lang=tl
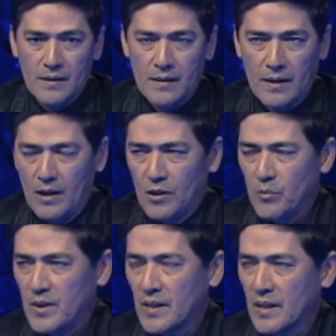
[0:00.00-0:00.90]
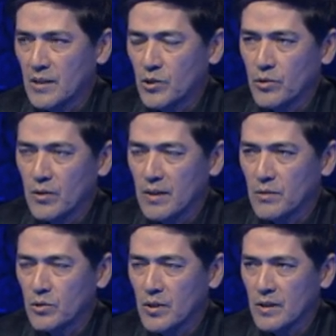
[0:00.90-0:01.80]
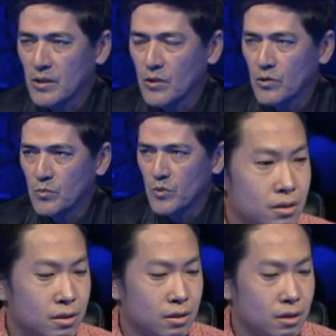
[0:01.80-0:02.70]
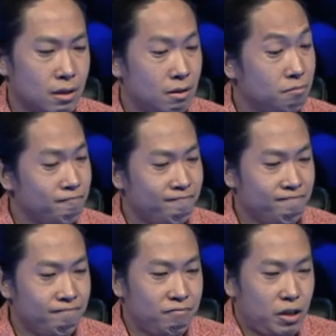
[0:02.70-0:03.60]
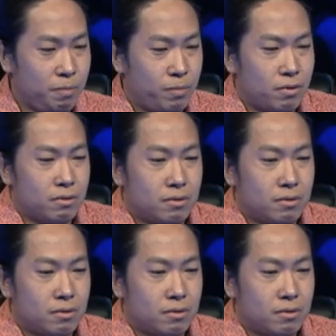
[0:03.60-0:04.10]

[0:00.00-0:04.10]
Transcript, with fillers: Kala ko ba hindi ka sigurado sa sagot mo? Hindi po.